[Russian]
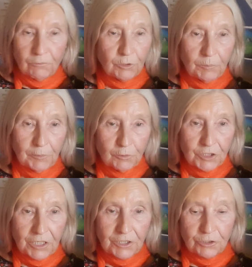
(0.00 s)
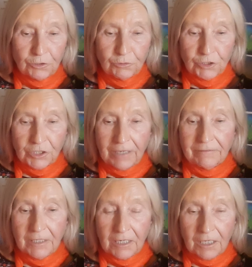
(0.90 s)
Вот, и получается, что
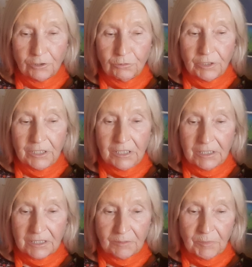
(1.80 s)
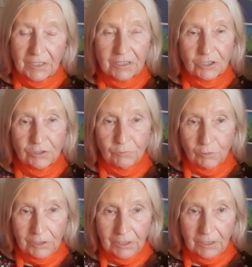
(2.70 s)
человек, который ест мясо
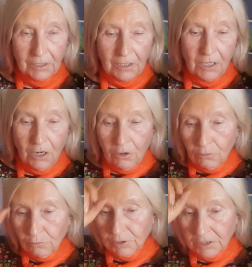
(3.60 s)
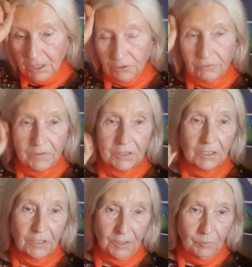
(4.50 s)
животных, он становится
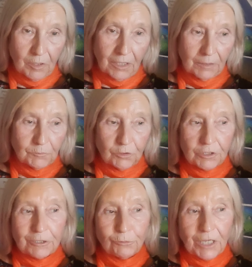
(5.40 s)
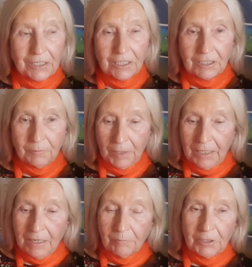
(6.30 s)
каннибалом, то есть людоедом.
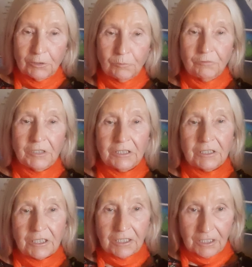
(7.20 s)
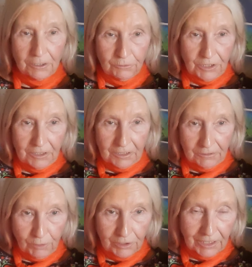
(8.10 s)
Поэтому в Индии таких людей
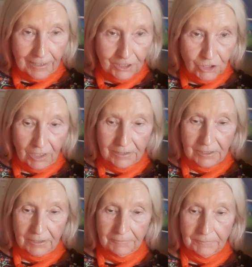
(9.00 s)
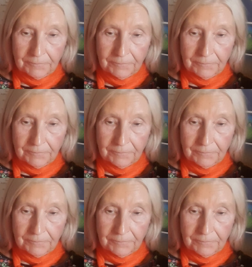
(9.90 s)
называют ракшасы,